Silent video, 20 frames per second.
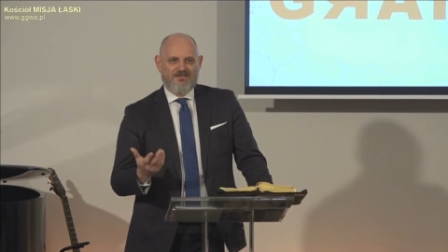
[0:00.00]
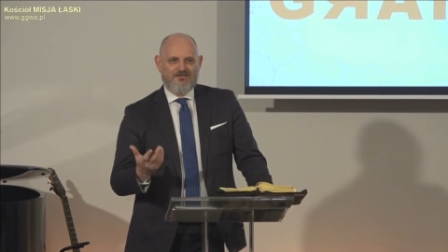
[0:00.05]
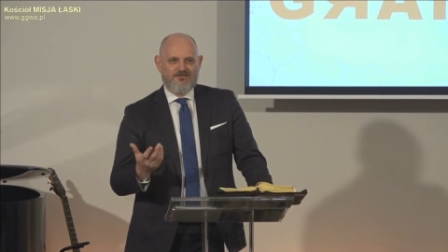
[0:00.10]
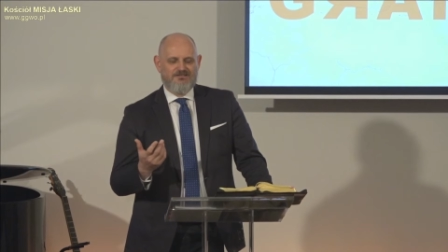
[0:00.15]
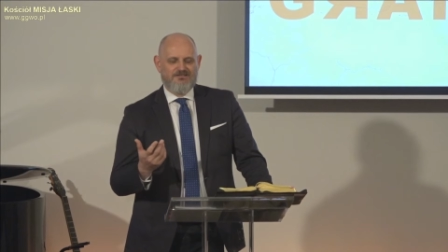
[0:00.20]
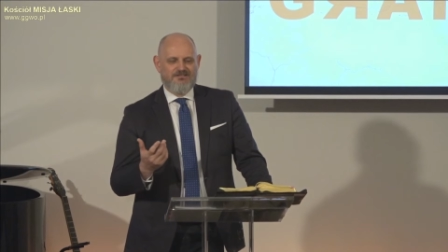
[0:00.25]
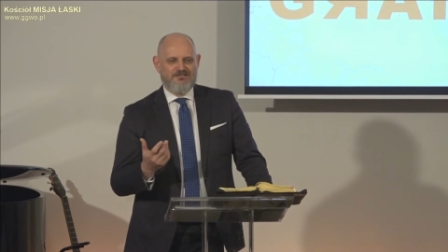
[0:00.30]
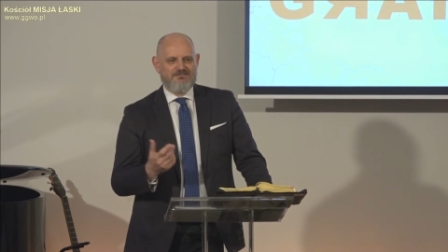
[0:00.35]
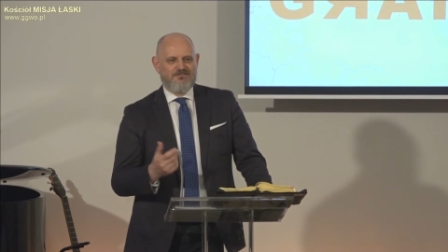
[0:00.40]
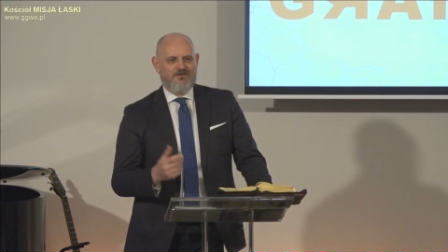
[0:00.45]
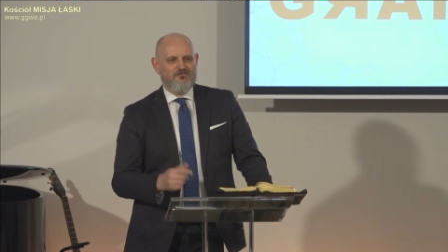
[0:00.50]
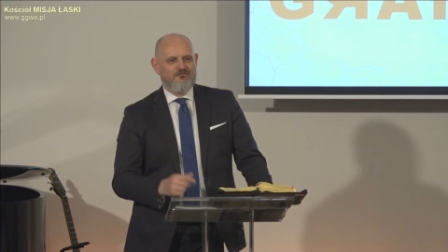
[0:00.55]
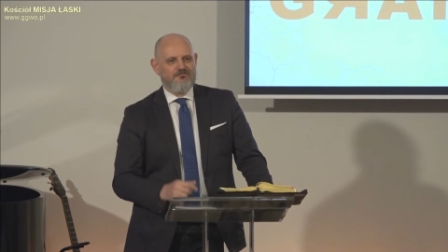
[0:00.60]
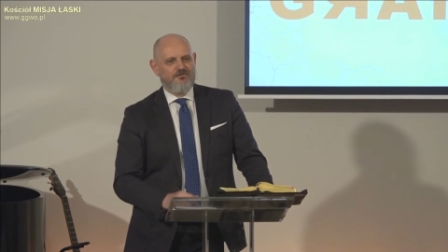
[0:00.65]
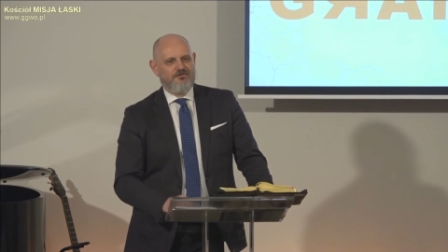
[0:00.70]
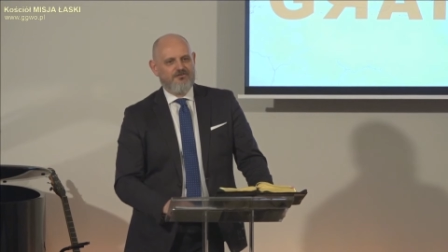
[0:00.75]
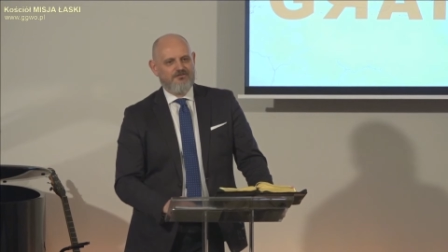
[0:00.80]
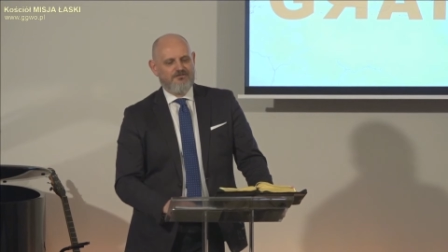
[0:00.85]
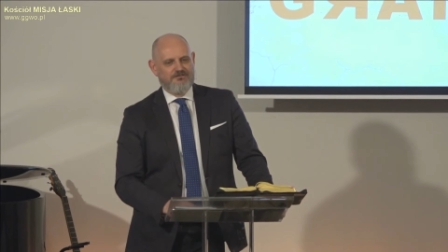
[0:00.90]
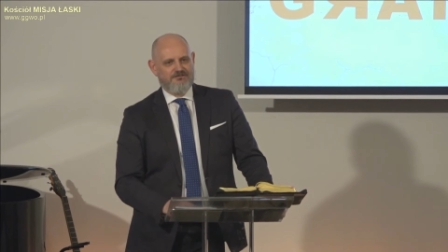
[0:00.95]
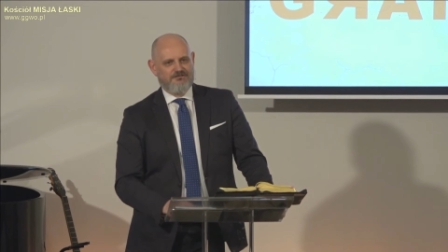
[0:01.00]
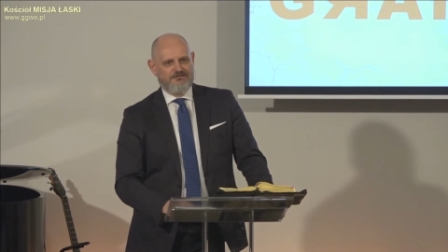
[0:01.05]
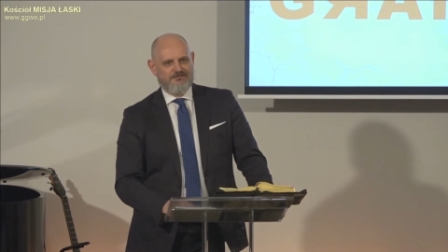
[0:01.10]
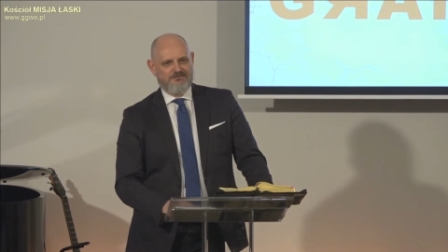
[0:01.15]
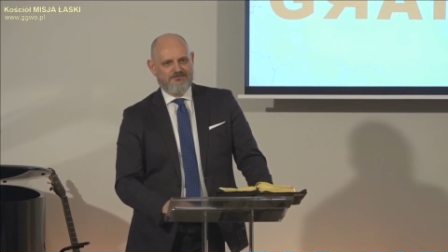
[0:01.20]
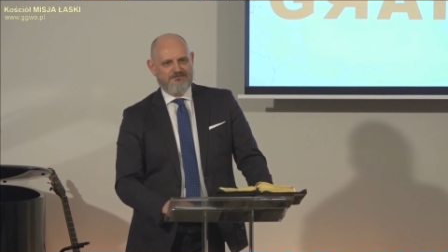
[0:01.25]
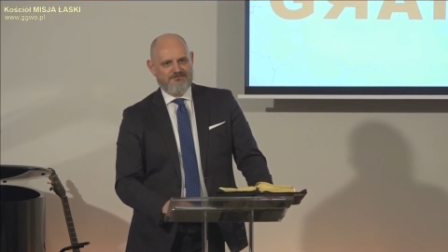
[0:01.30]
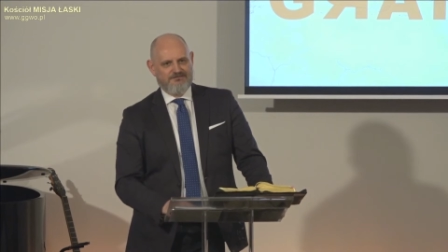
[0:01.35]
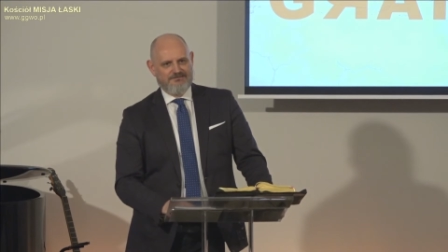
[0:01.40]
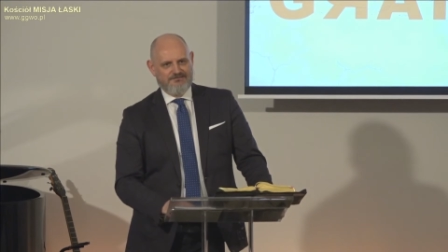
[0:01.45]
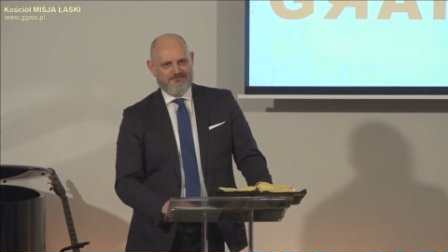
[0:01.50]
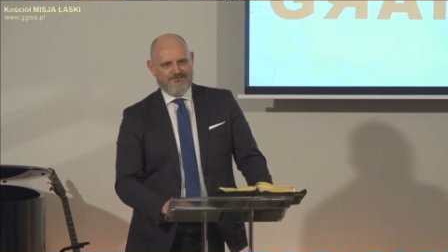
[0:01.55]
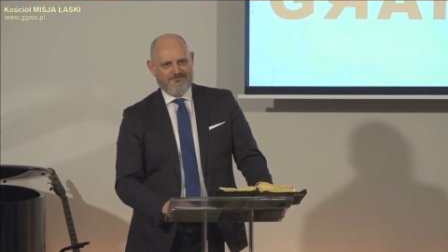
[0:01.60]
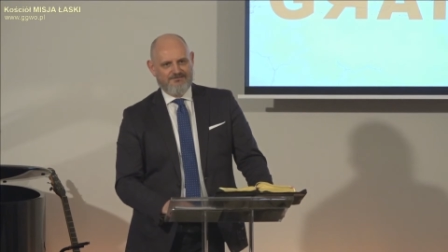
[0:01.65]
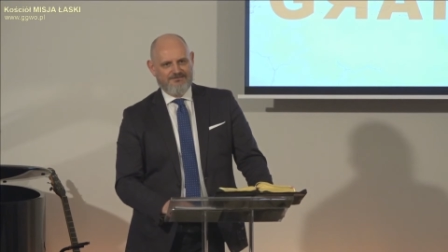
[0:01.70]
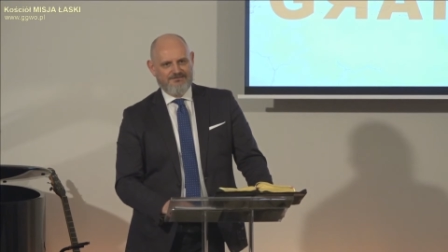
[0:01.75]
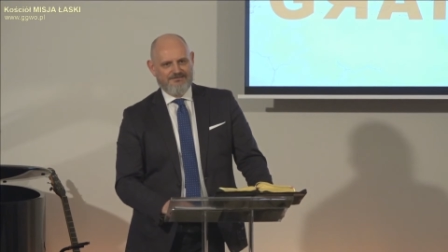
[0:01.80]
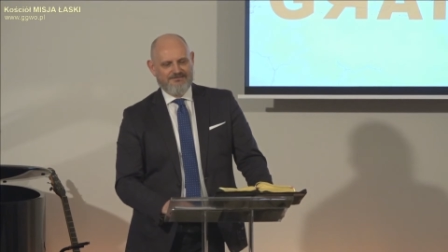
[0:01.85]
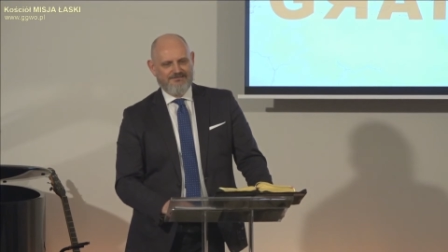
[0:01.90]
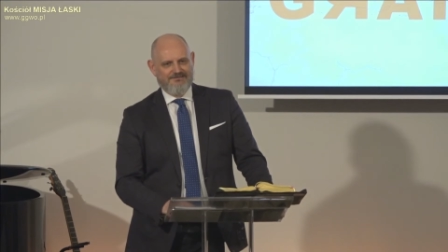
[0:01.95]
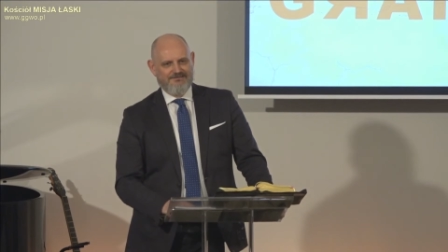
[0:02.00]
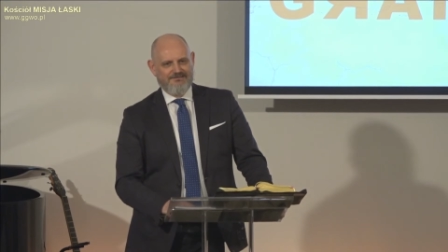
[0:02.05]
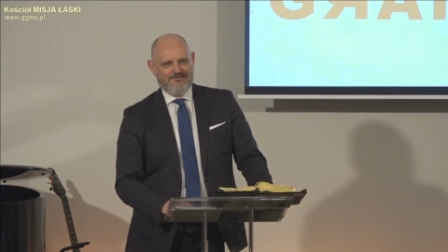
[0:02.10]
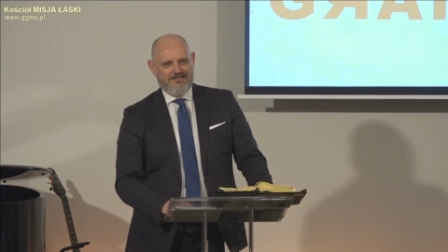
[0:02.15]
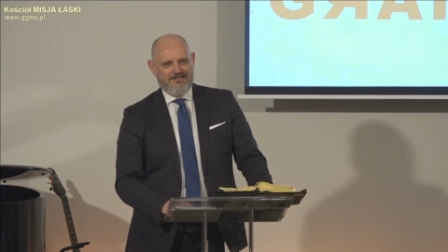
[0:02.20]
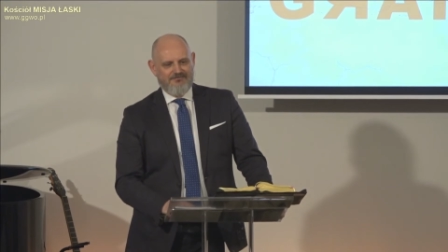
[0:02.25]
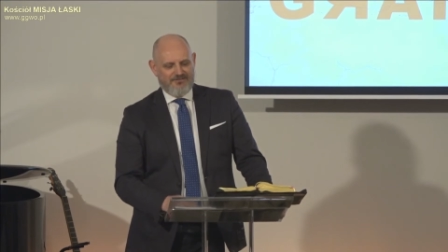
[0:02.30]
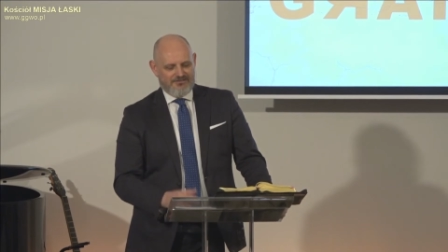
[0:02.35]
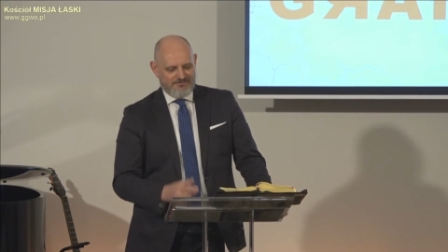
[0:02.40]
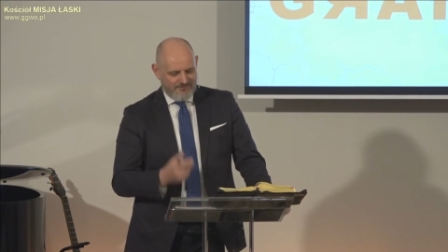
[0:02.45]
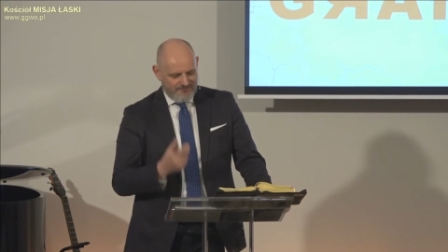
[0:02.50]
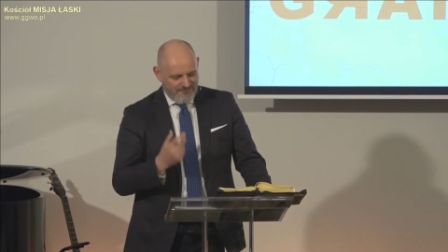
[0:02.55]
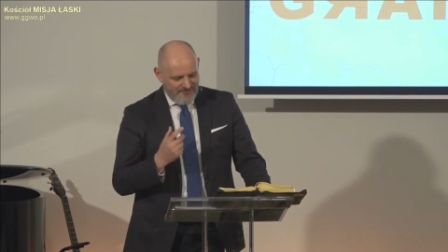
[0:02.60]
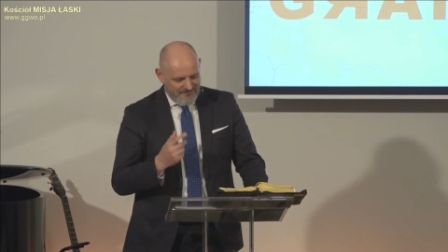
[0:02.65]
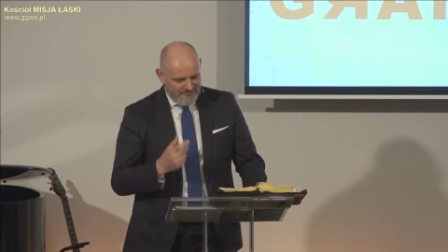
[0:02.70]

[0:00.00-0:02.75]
dyskomfort, Wiecie,